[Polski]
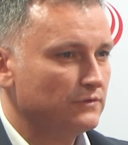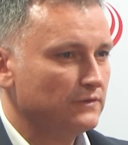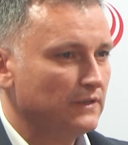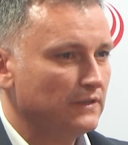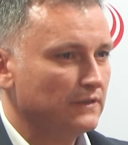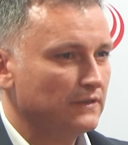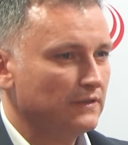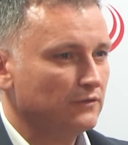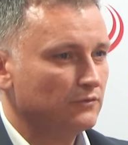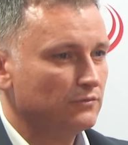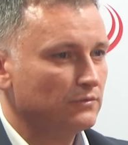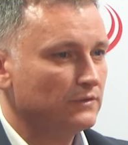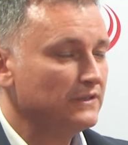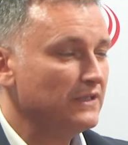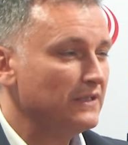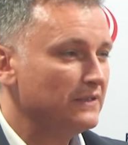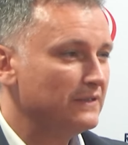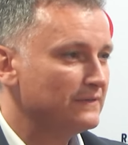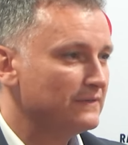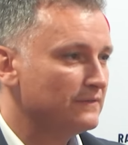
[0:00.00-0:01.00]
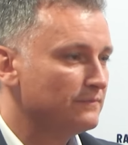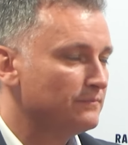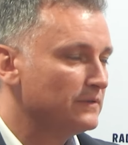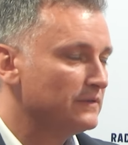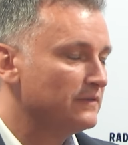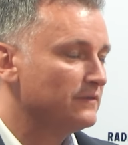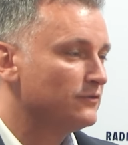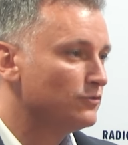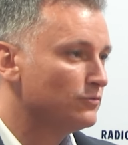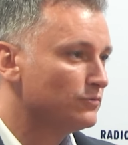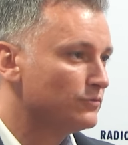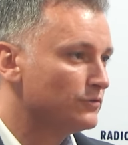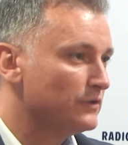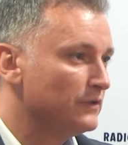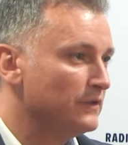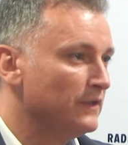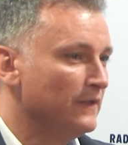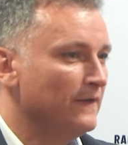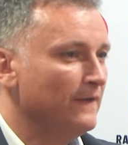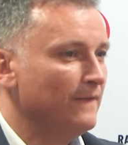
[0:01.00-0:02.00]
z nerki, który nie jest zbyt
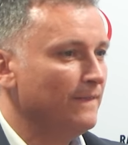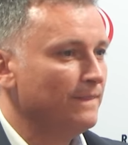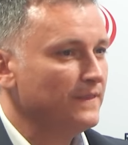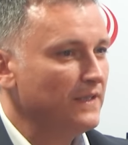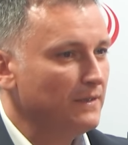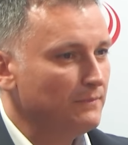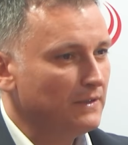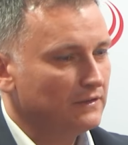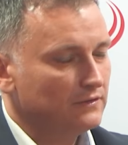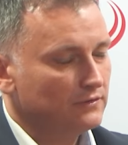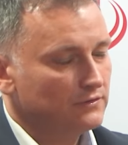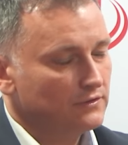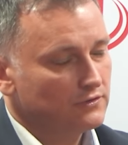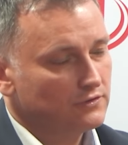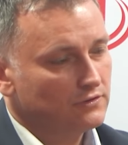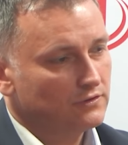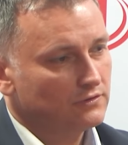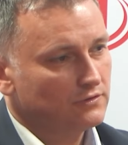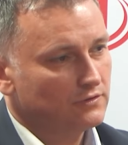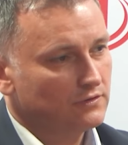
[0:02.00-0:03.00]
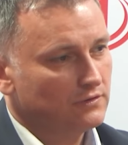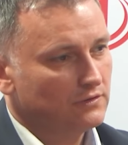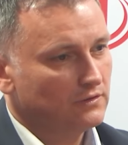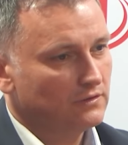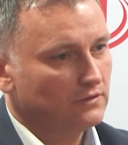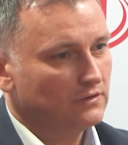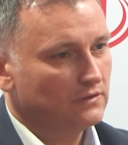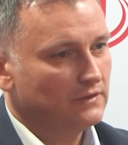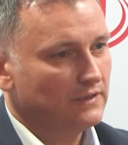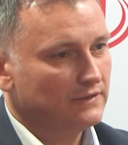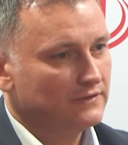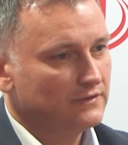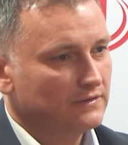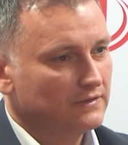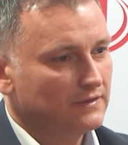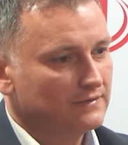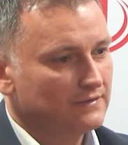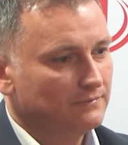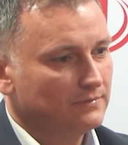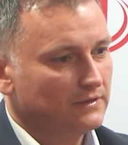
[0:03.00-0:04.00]
duży, nie ma konieczności e,
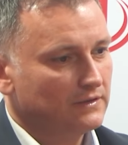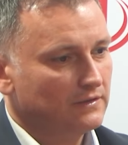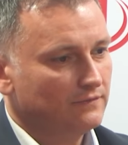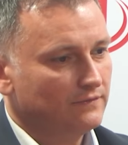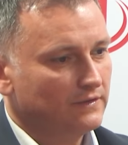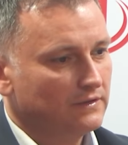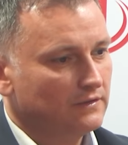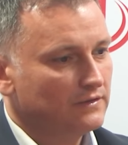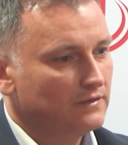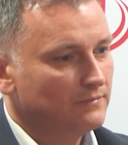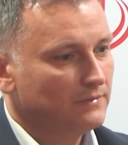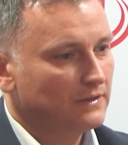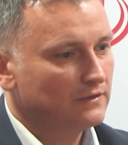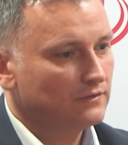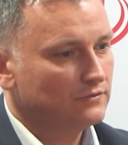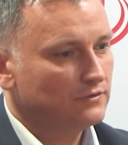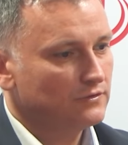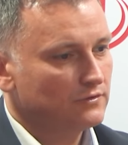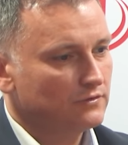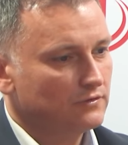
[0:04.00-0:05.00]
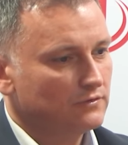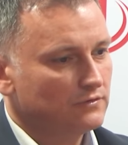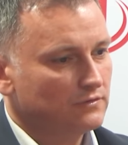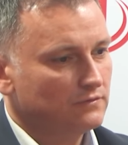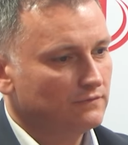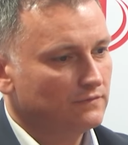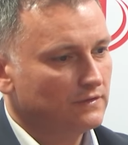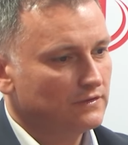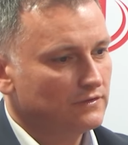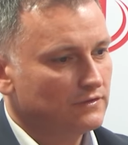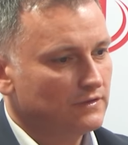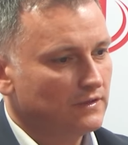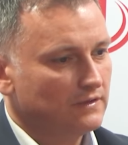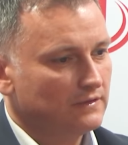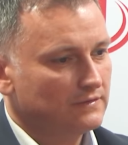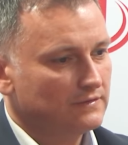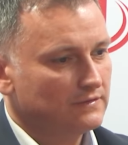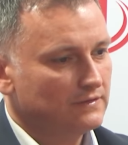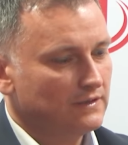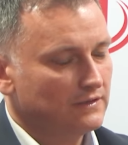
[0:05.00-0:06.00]
leczenia zabiegowego, nie ma konieczności
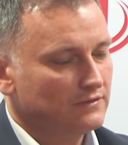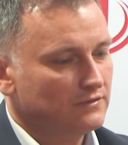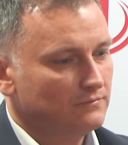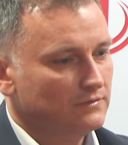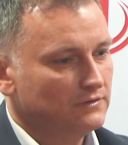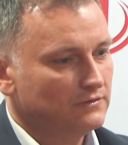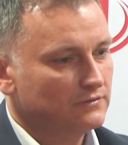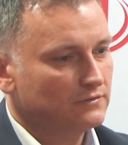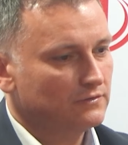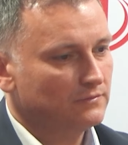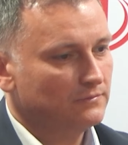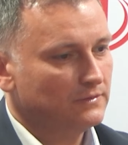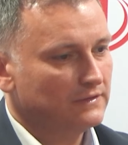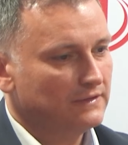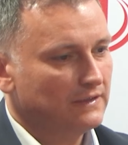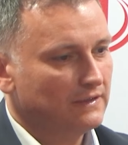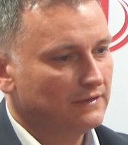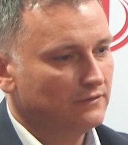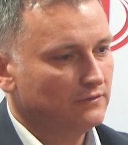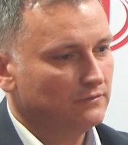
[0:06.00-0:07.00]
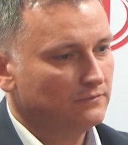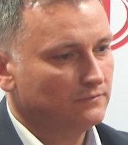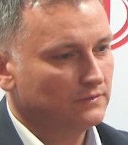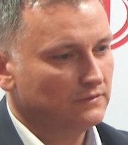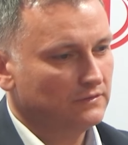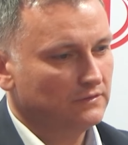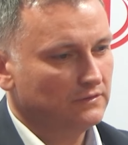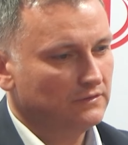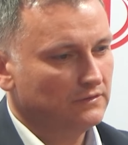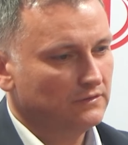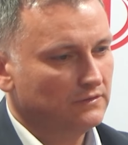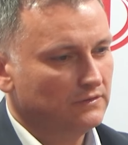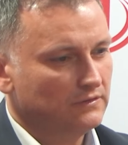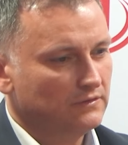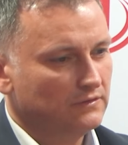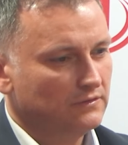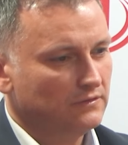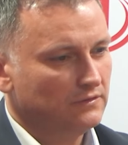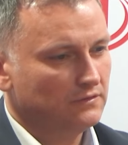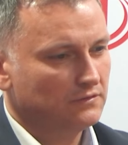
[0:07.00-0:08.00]
wejścia z naszym instrumentarium i,
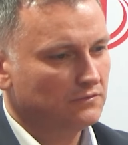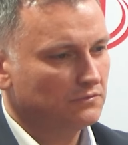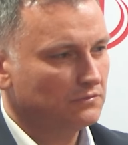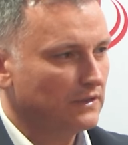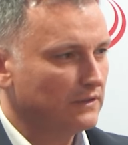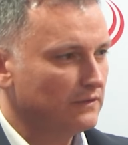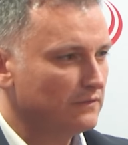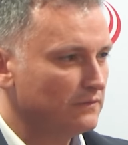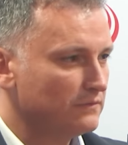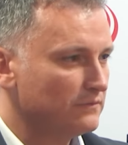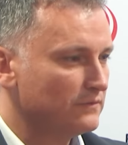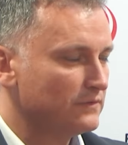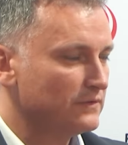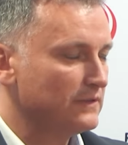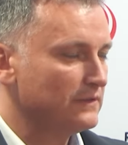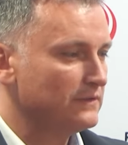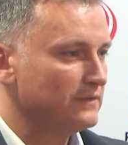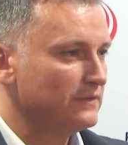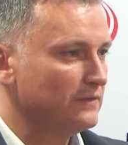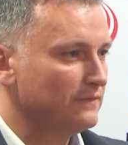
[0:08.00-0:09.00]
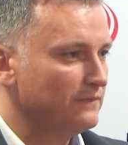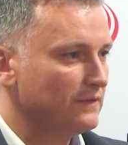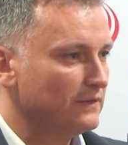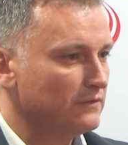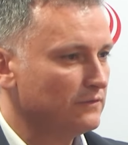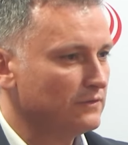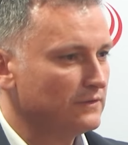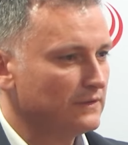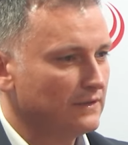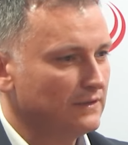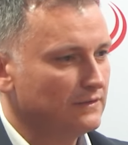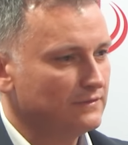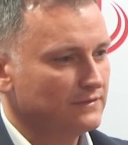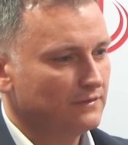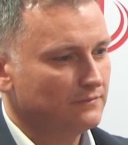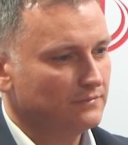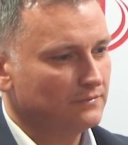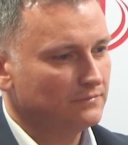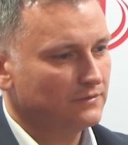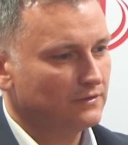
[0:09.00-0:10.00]
i tutaj zdecydowanie
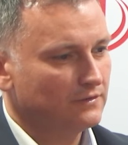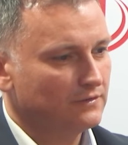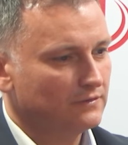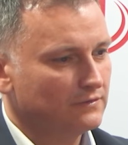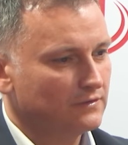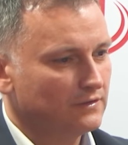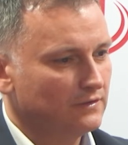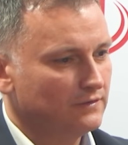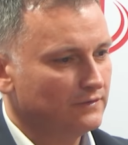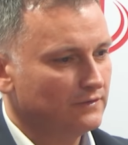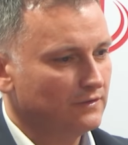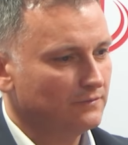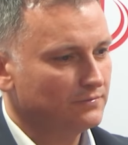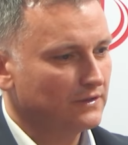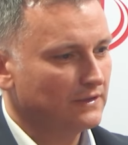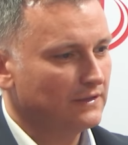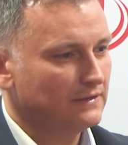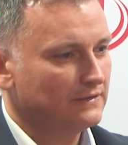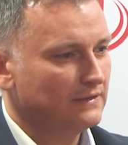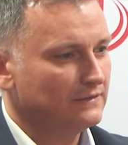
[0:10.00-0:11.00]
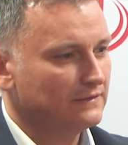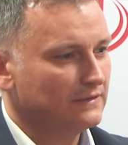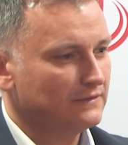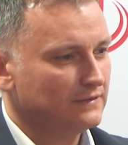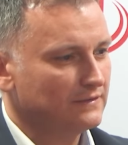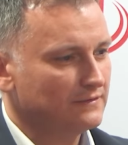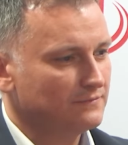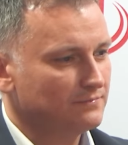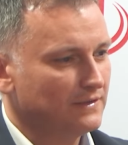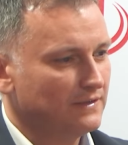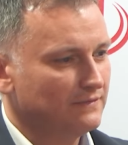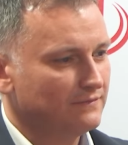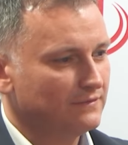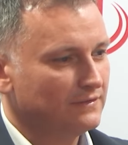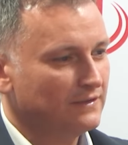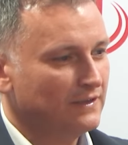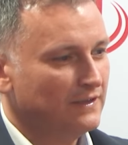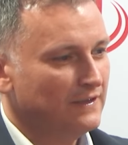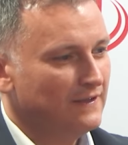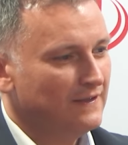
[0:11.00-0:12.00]
zachęcałbym do kontroli, do przegadania tej
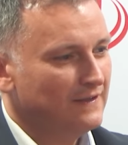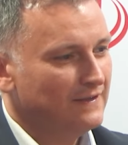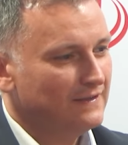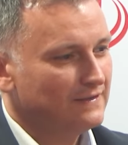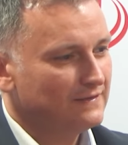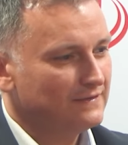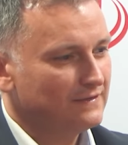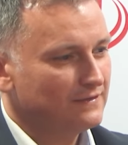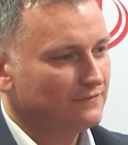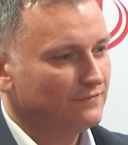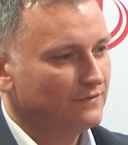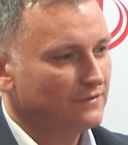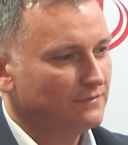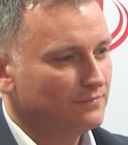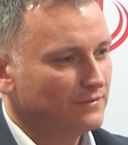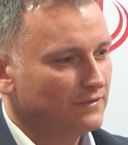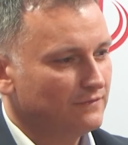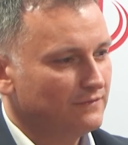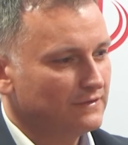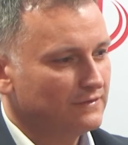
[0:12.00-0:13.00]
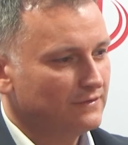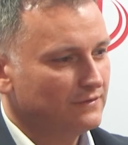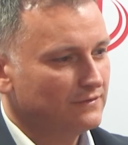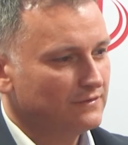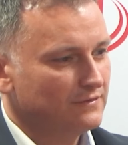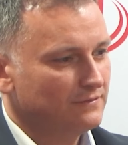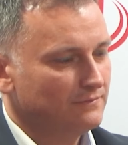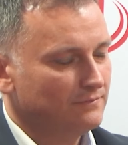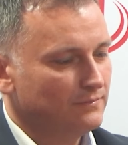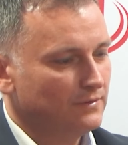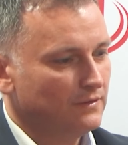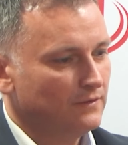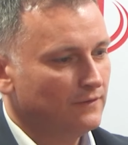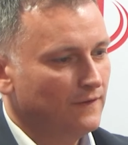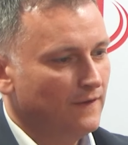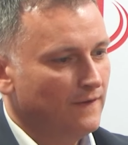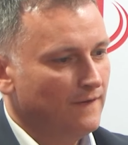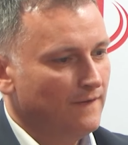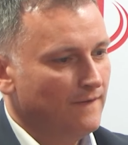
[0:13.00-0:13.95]
sprawy ze swoim prowadzącym, bo